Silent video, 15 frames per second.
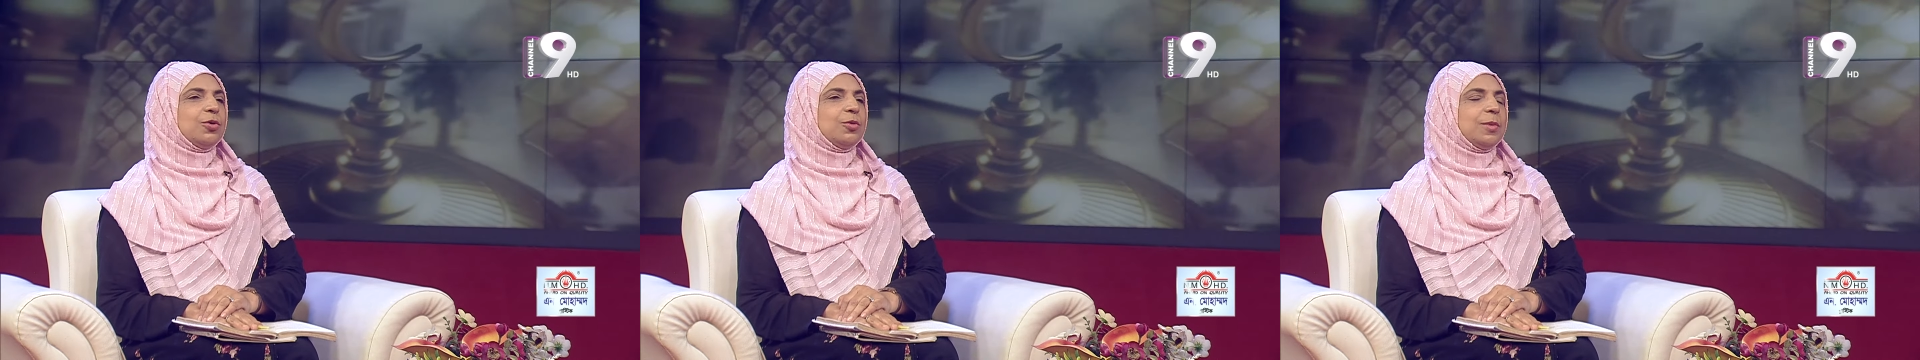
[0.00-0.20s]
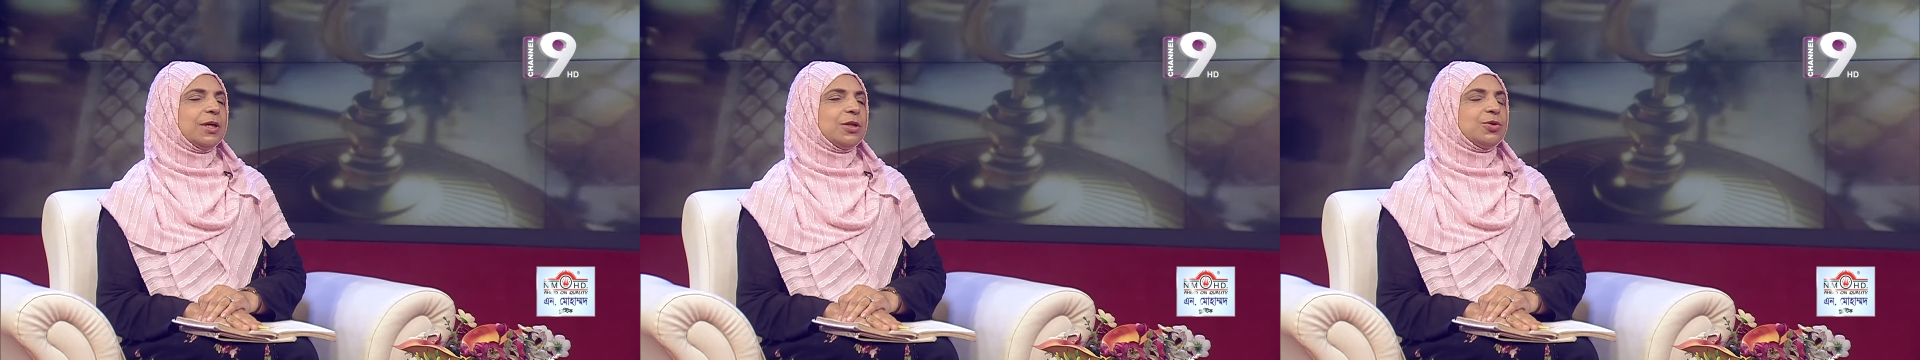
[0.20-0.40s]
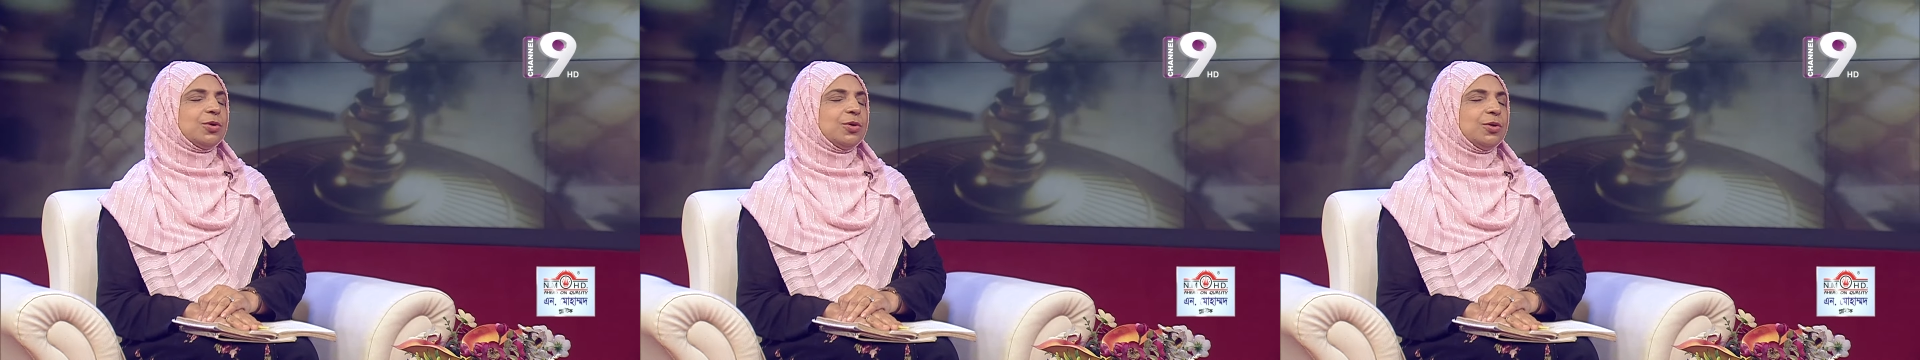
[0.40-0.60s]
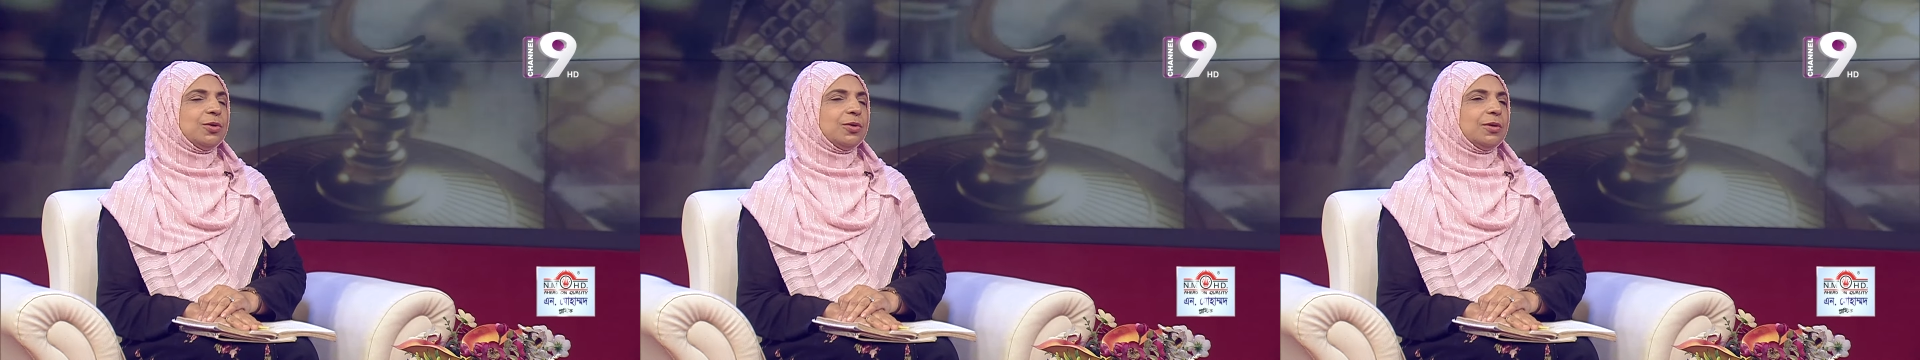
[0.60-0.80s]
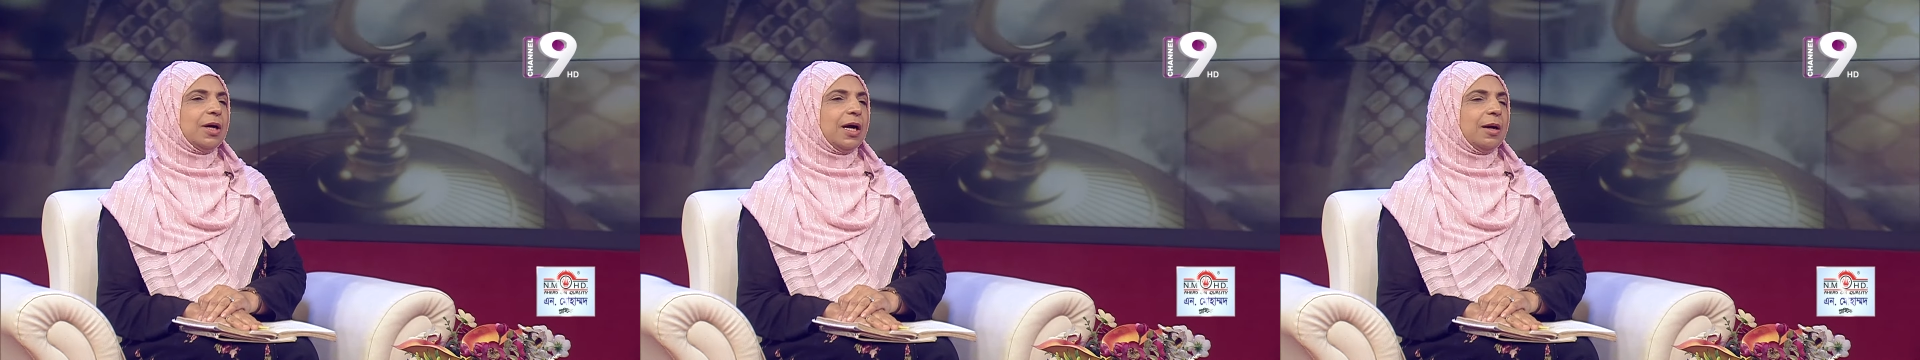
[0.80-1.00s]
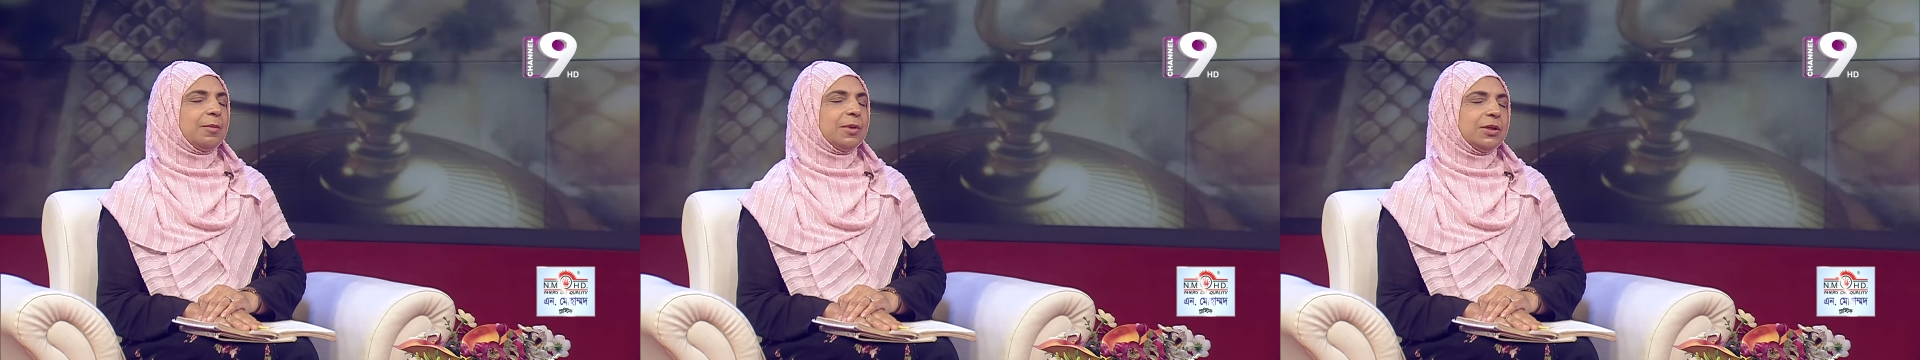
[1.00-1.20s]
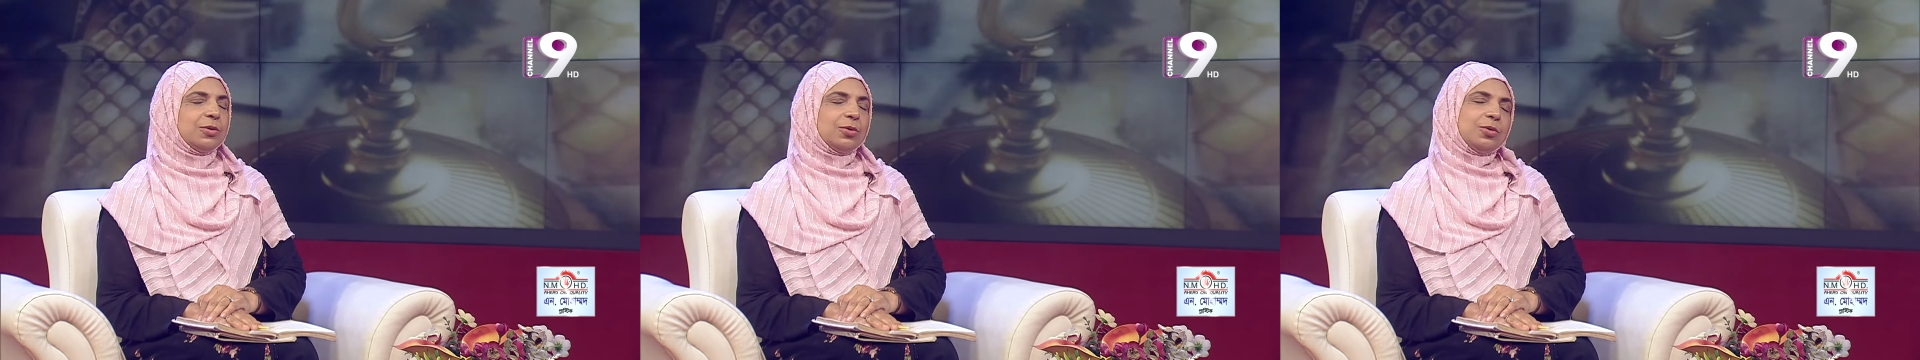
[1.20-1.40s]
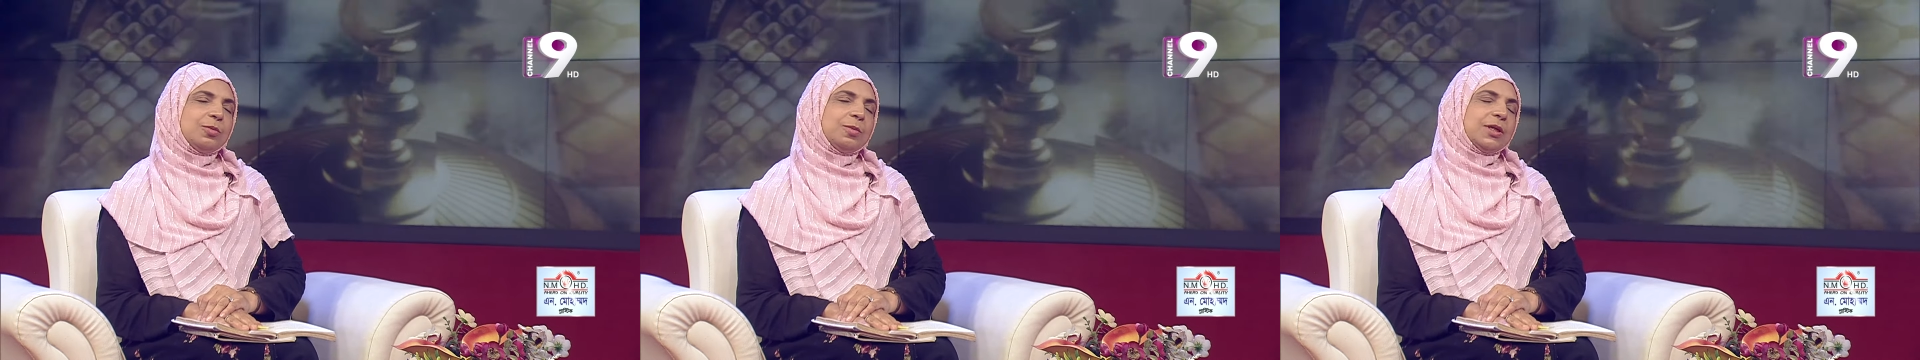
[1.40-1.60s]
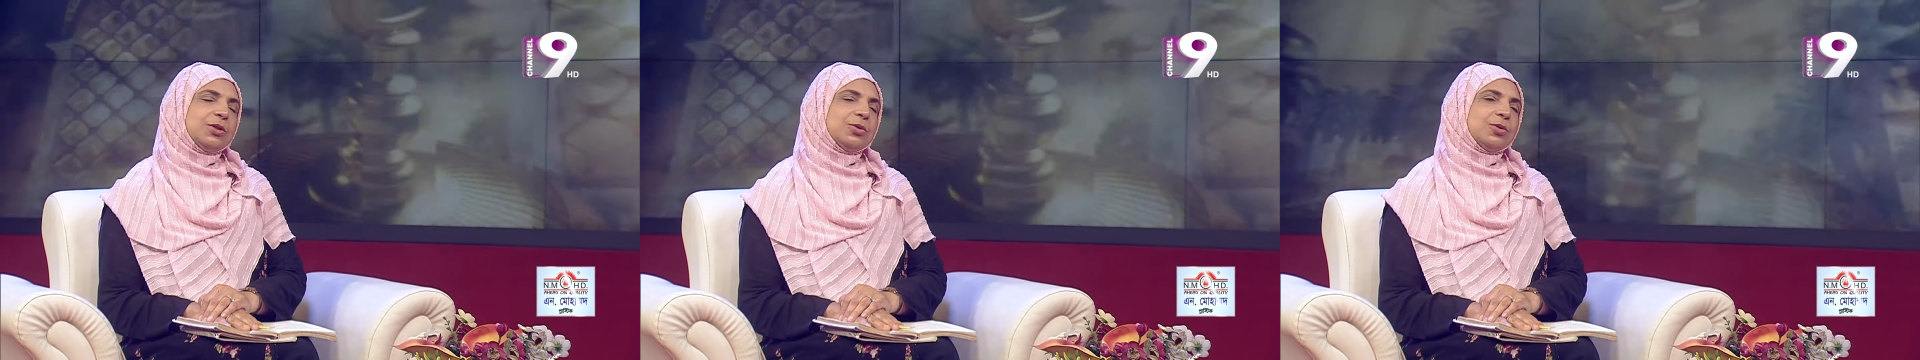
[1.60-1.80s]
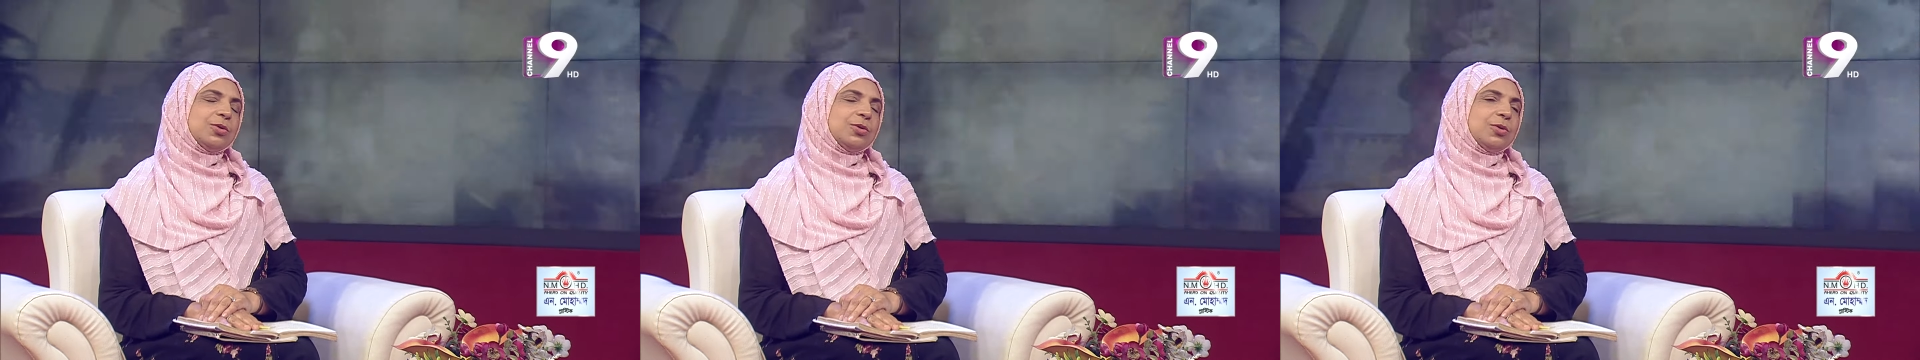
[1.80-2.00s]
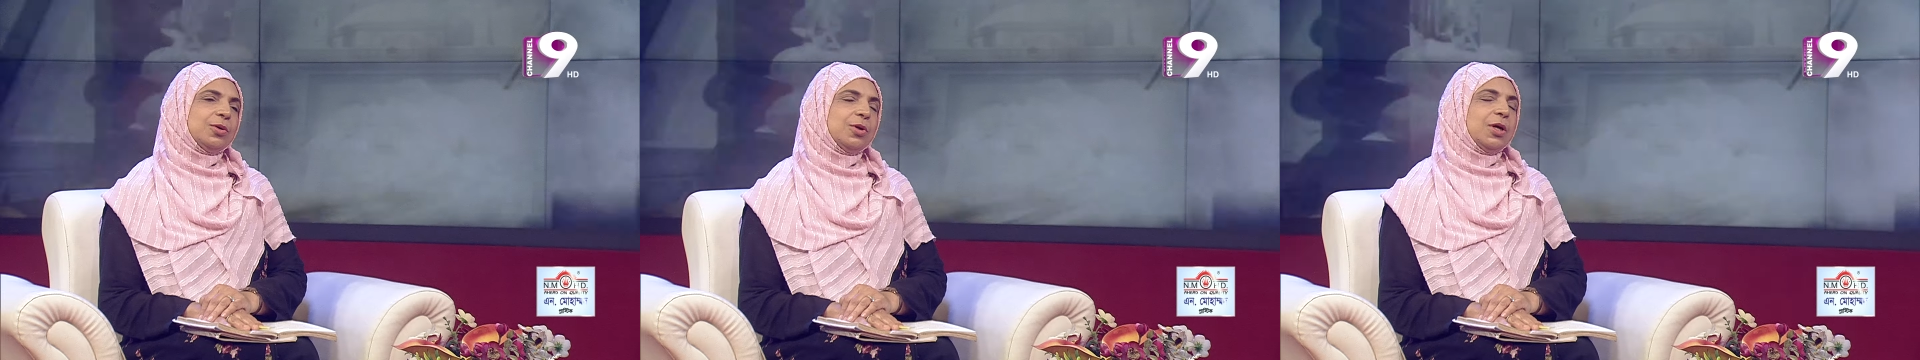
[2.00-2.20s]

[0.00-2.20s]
করবার জন্য আবৃত করবার জন্য